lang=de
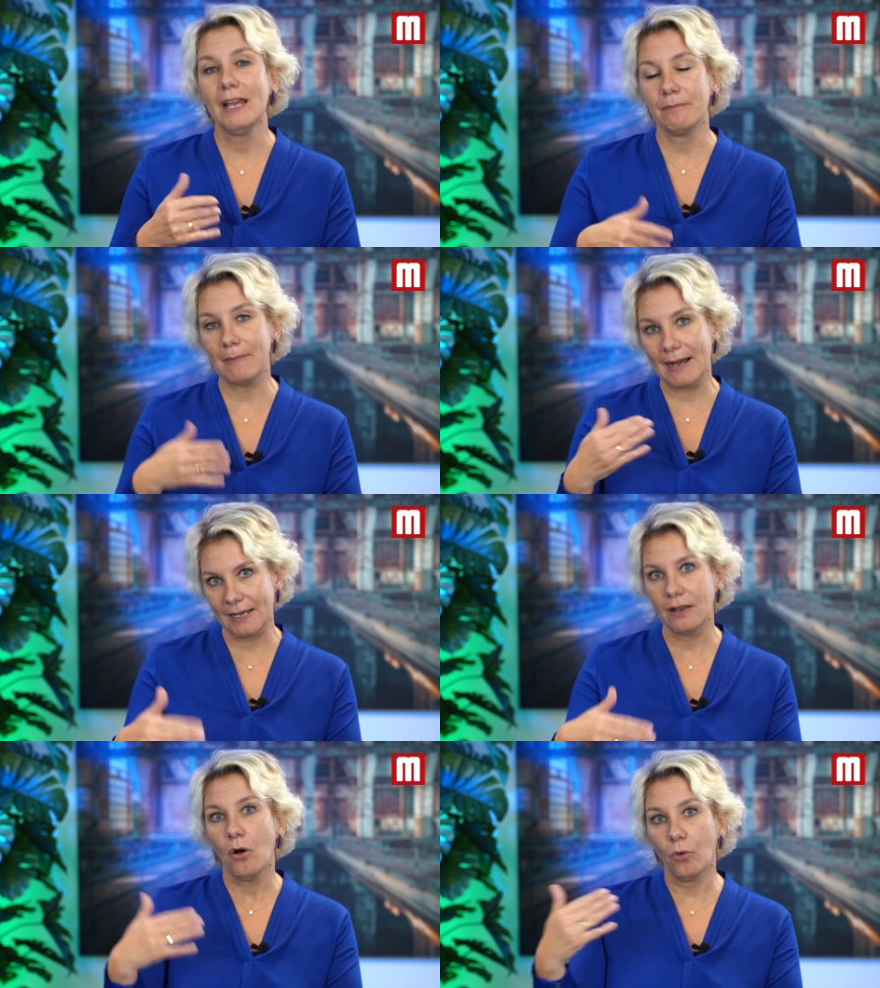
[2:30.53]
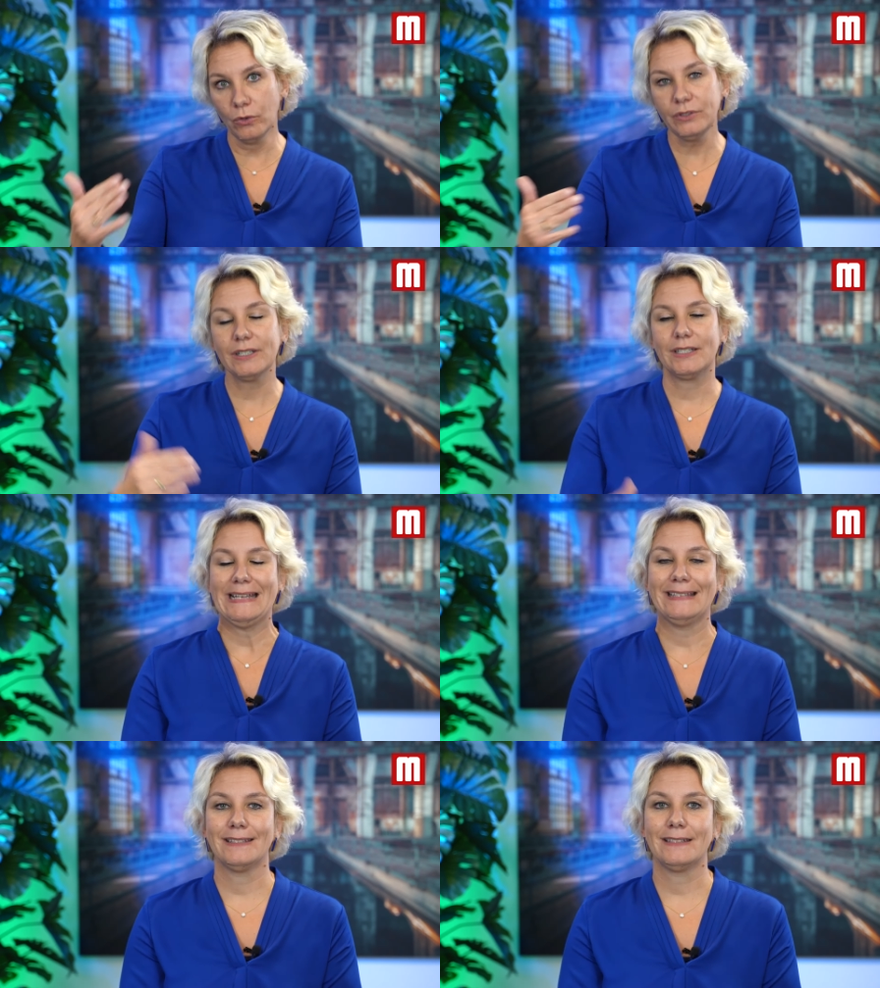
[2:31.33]
mal
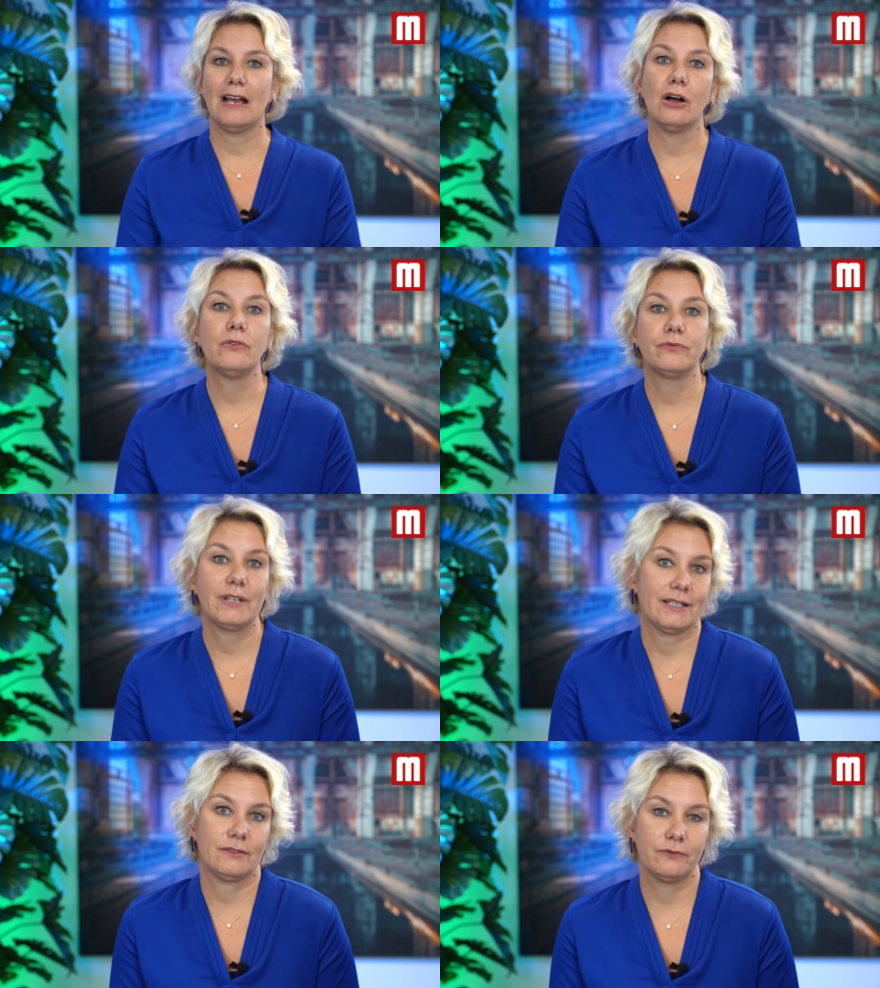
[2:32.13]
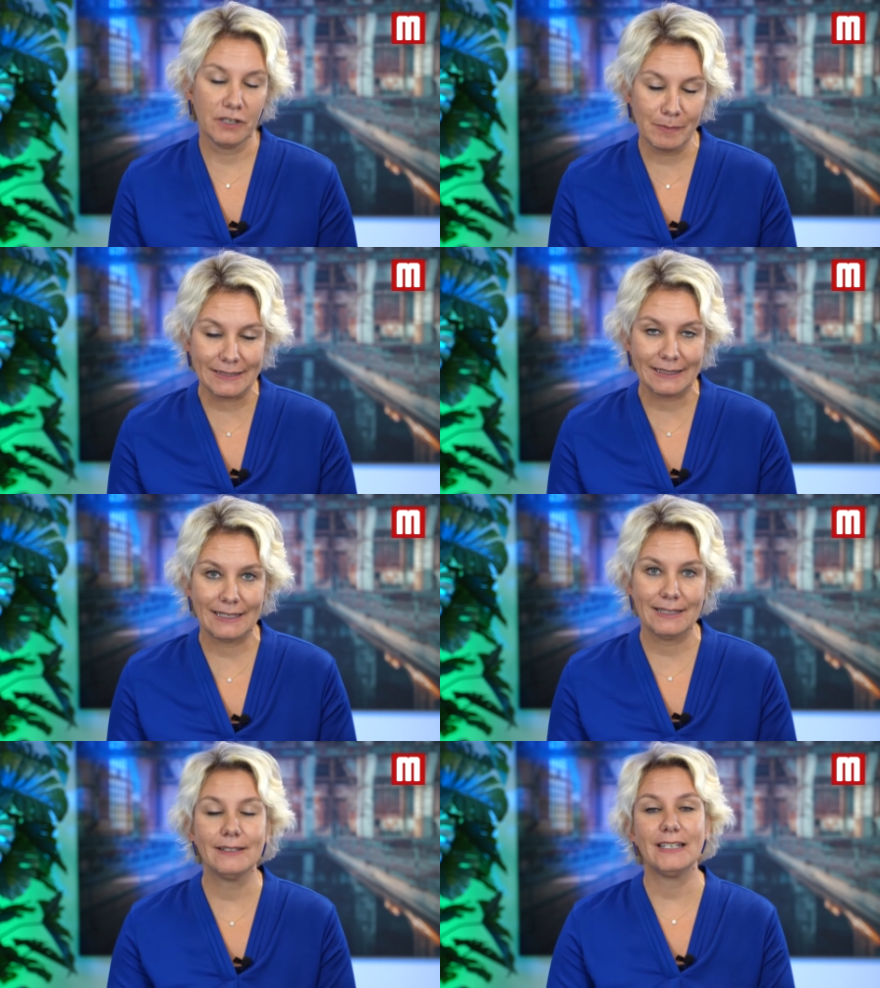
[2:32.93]
ungetestet auf das
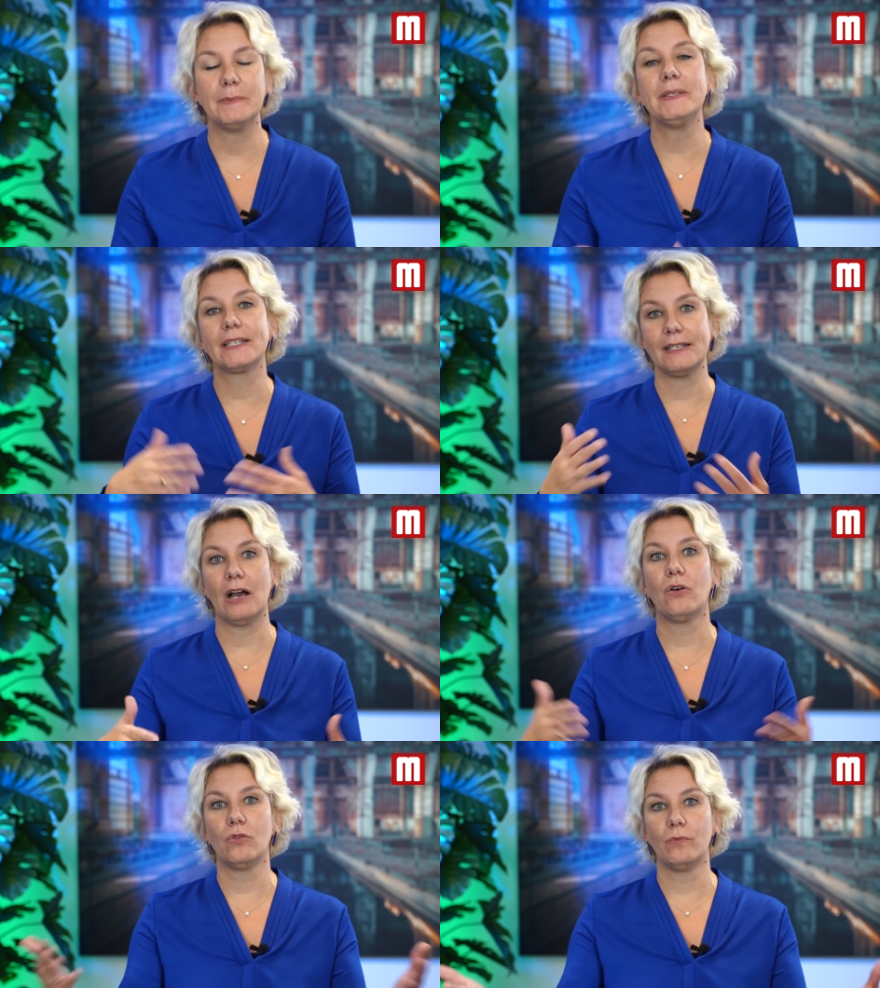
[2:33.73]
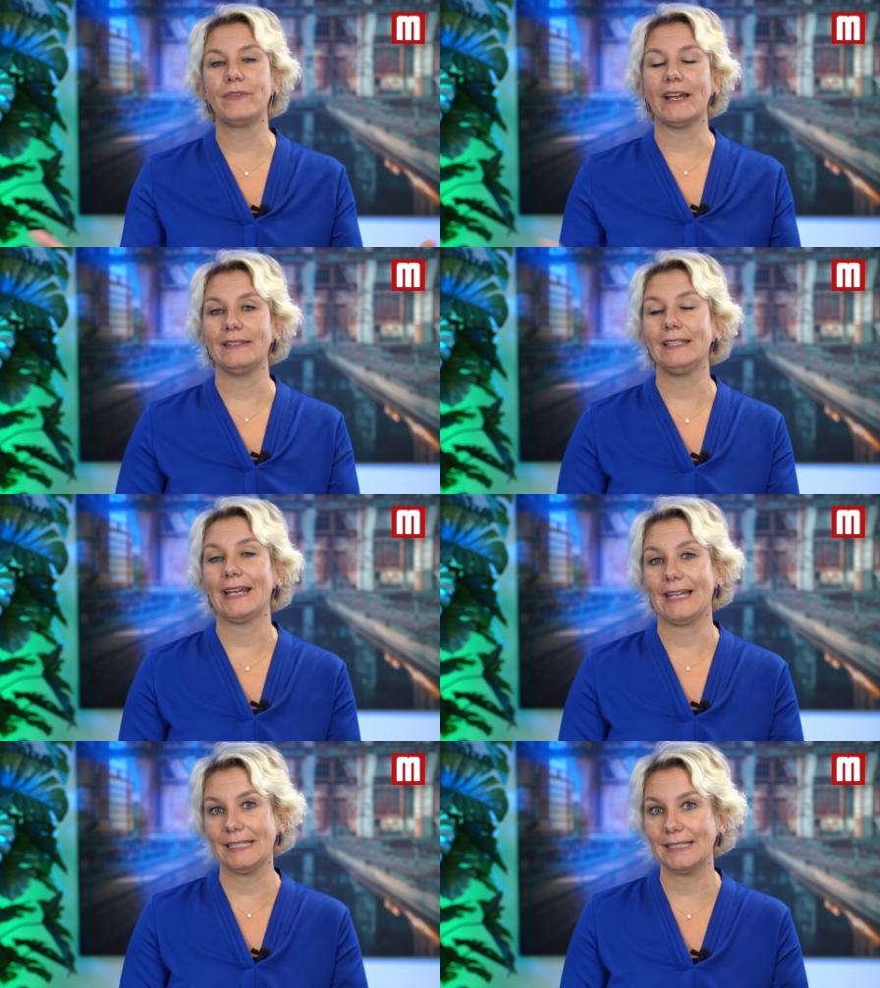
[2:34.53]
Firmengelände, nämlich genau, um dann
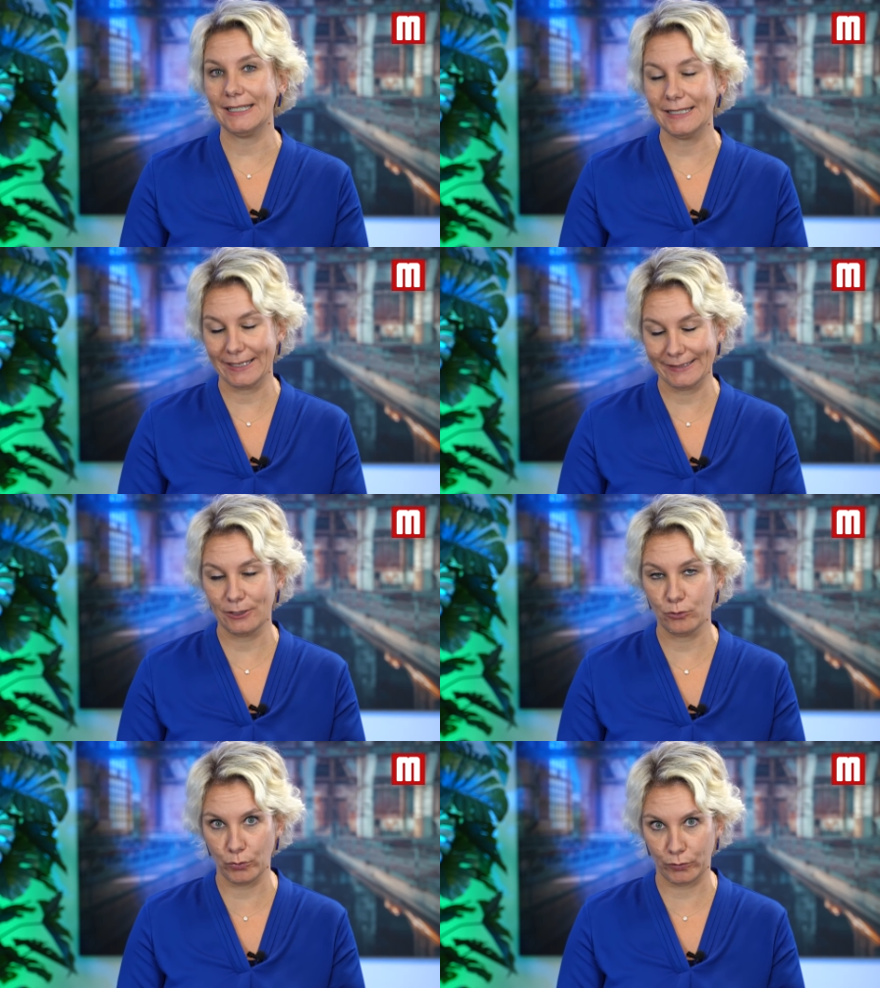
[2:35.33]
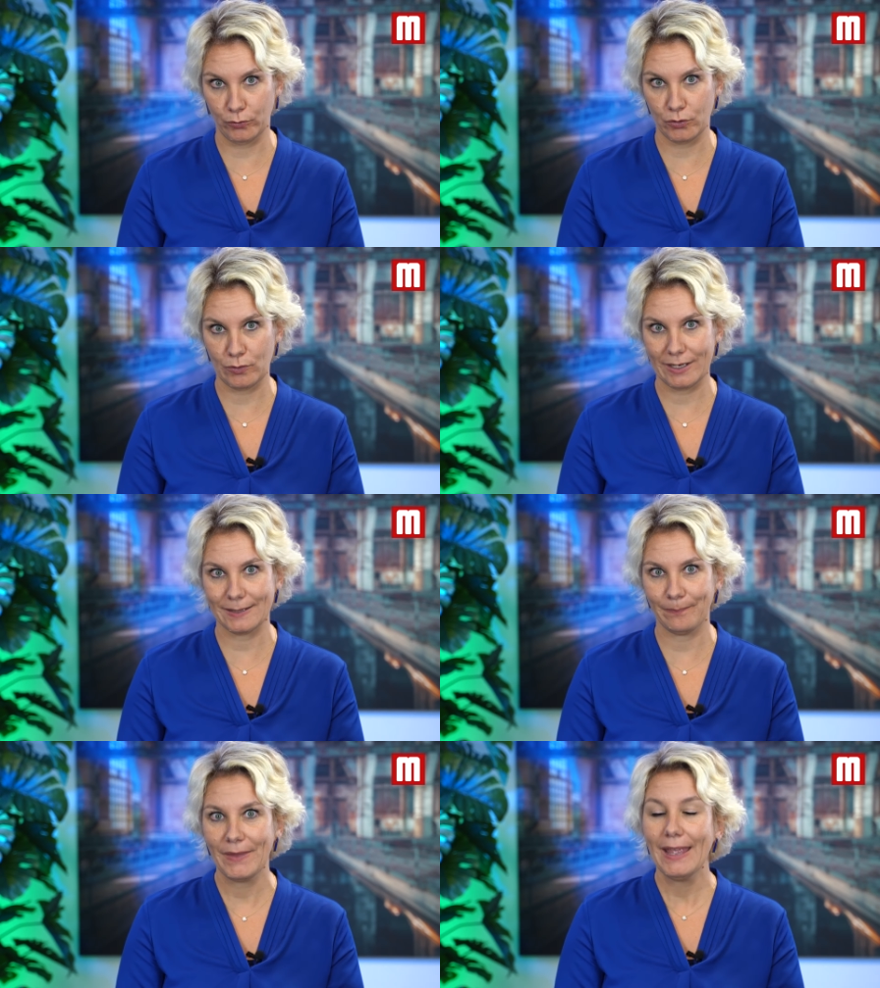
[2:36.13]
direkt den Test durchführen zu
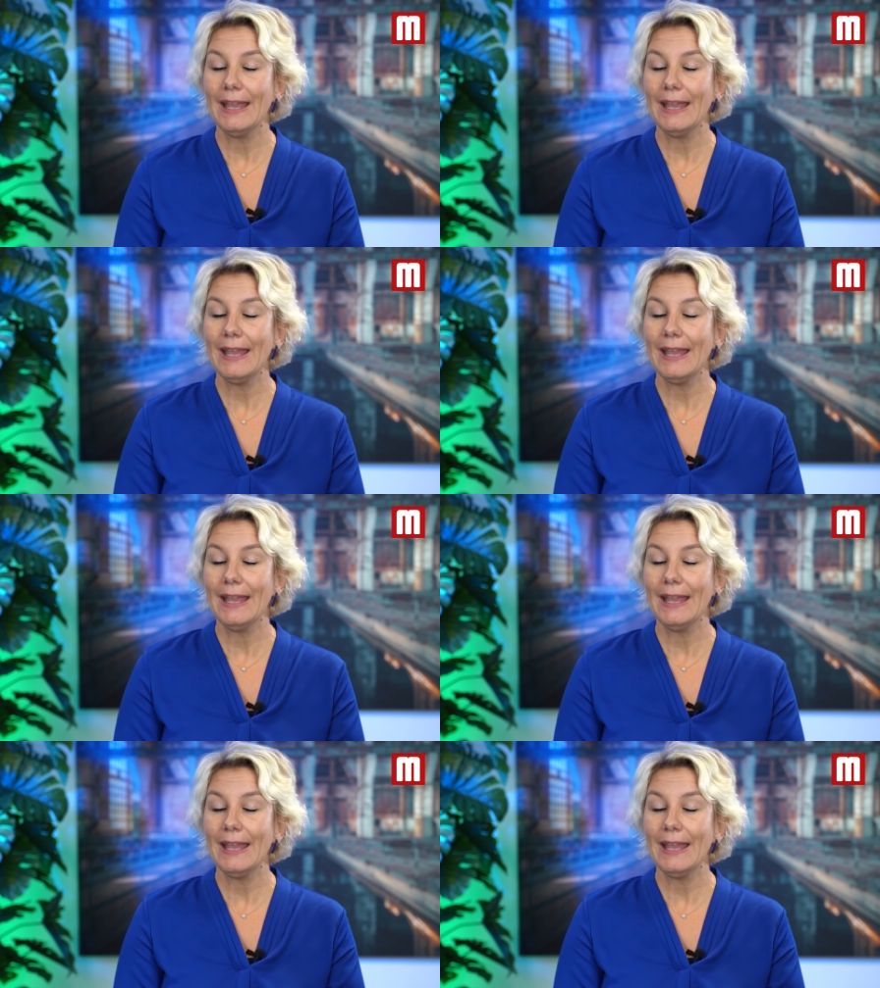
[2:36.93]
lassen.